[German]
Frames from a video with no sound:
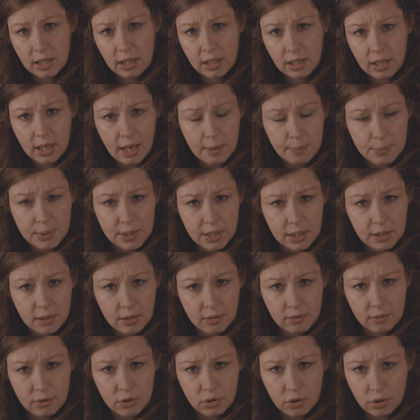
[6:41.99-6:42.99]
Da gab es dann
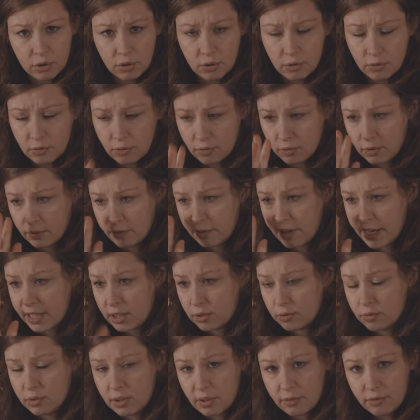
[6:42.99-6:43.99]
irgendwie schon
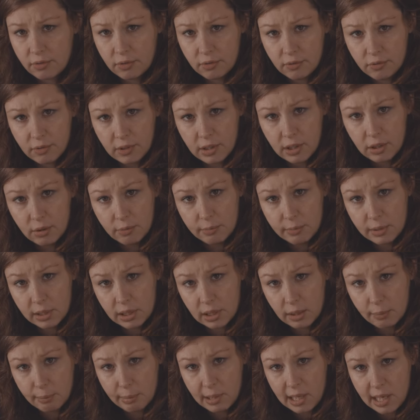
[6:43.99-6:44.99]
weit unter fünf
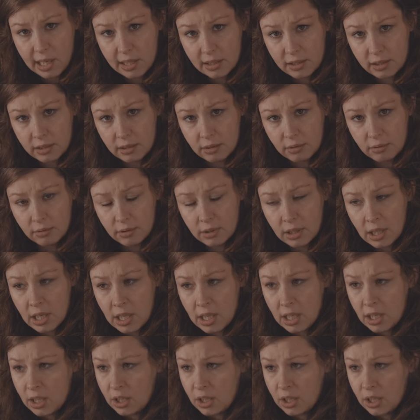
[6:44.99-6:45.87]
Kilometer Blasen und